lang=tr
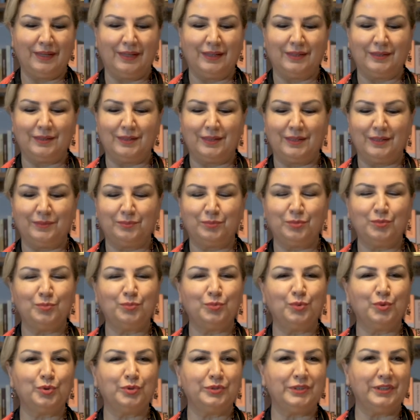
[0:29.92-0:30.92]
E, bu
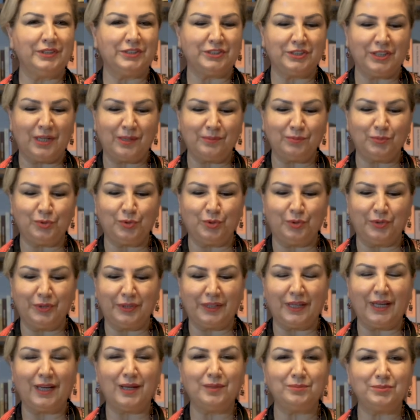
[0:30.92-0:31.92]
muhteşem
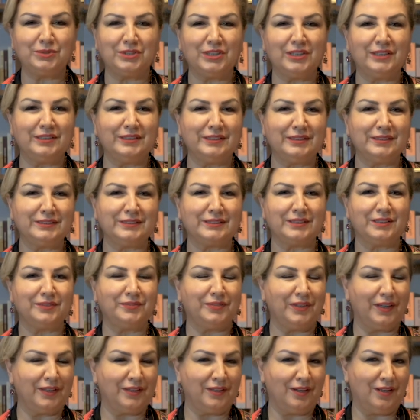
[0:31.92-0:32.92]
tonik hem cildinize
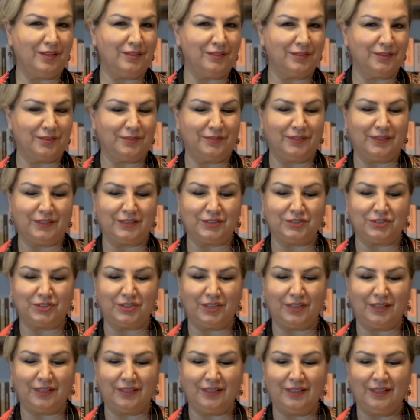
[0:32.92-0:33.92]
ferahlık
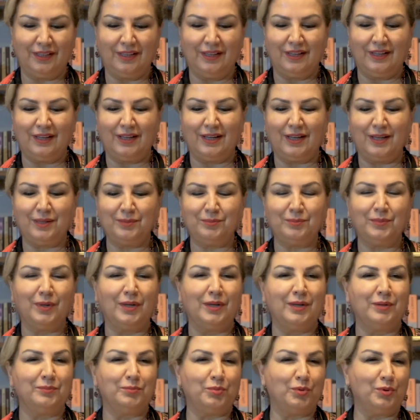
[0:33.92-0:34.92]
verecek hem
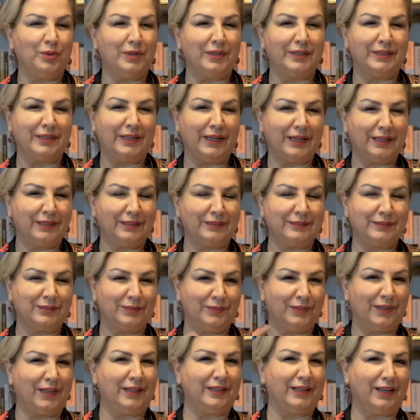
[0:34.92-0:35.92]
böyle
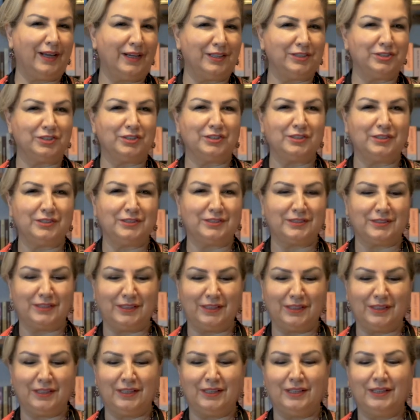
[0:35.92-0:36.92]
negatif
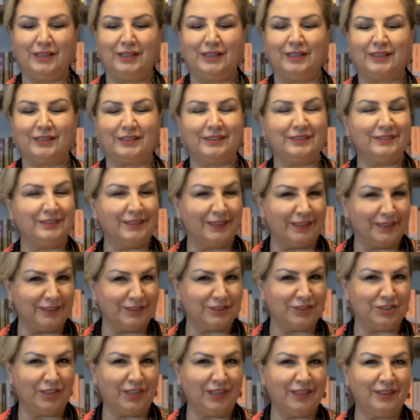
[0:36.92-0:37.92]
enerjinizi
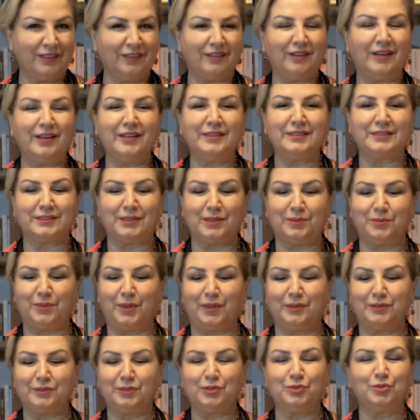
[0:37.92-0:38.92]
giderecek. Aynı
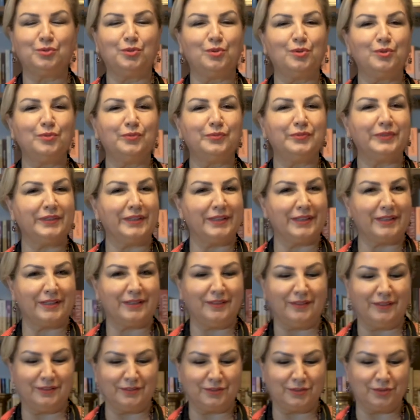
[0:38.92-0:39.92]
zamanda gülün
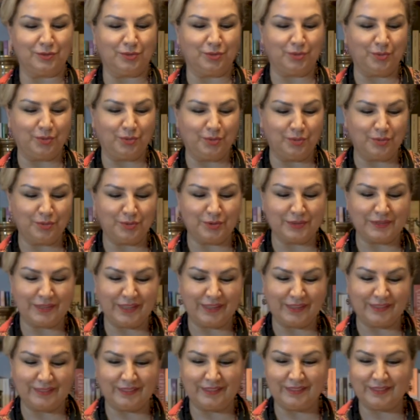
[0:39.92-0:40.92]
frekansı çok
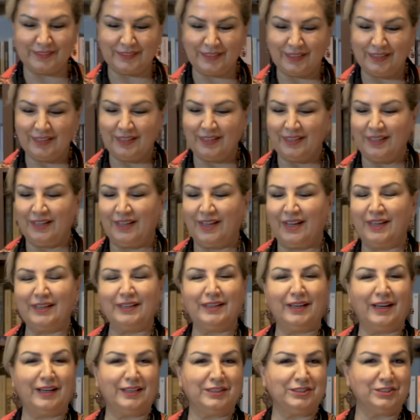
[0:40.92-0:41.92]
yüksektir.
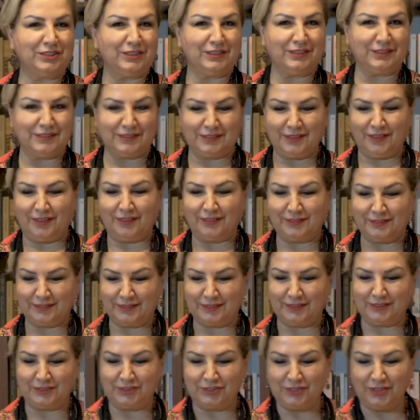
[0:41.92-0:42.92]
Enerjinizi
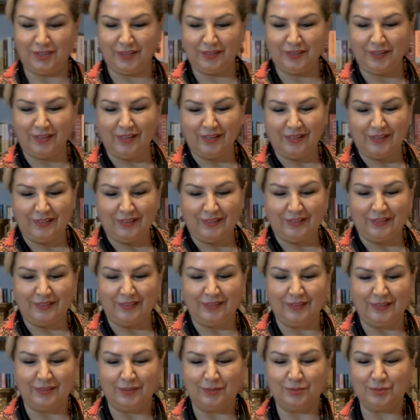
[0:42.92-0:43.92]
arttıracak.
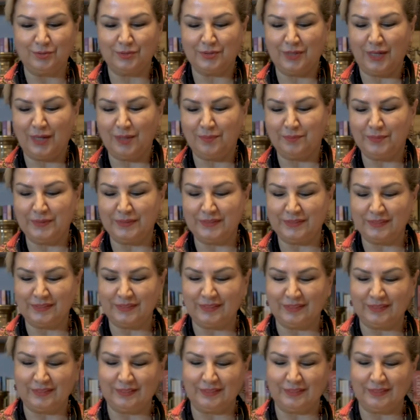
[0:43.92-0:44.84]
E, güzel bir